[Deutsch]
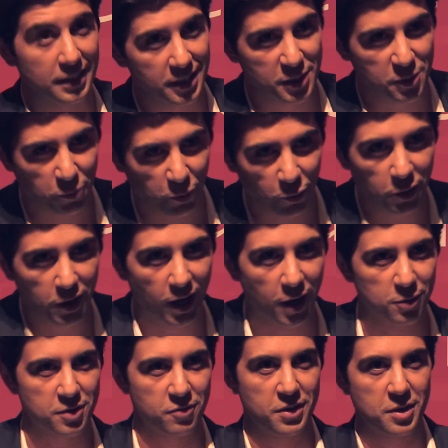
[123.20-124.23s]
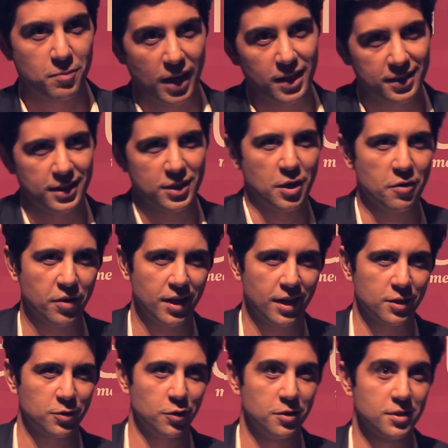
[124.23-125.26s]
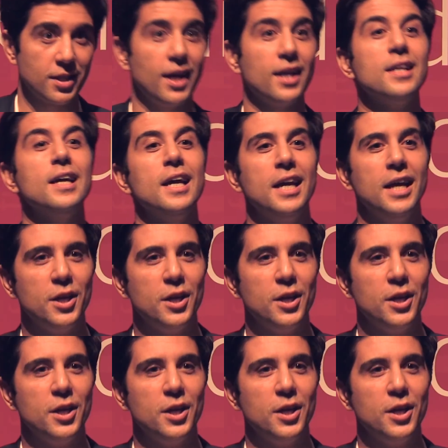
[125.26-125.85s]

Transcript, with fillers: Ines Pohl. Auch sie wird bald hier Chefredakteurin sein.